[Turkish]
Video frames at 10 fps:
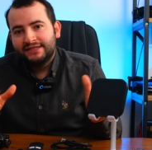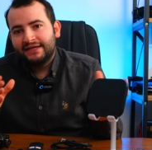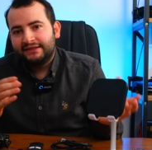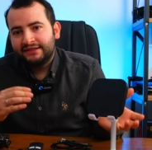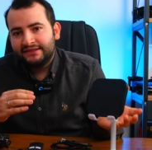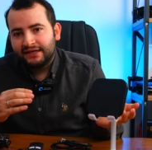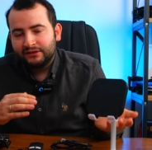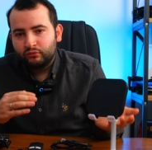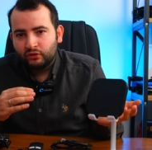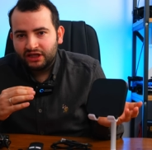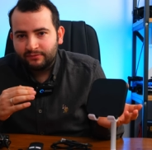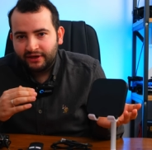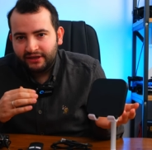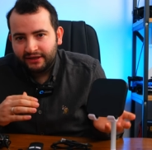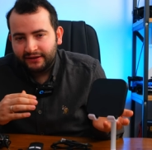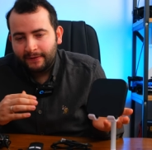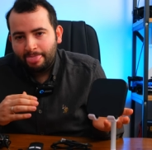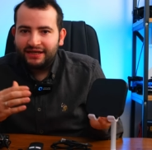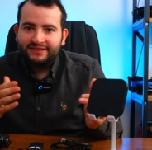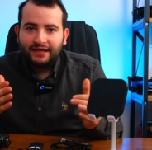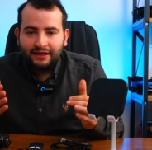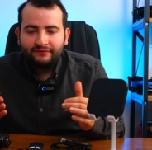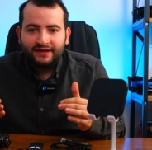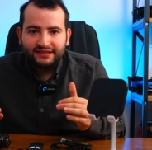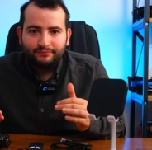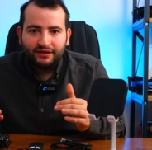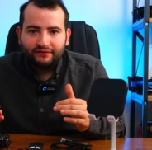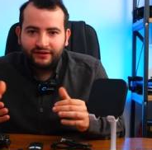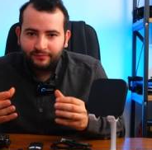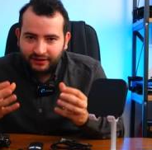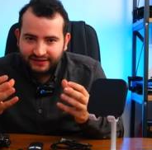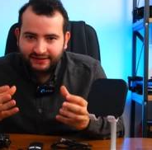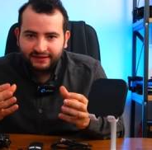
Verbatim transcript: saatesini alıp uğraşmak yerine biraz daha fazla para verip asıl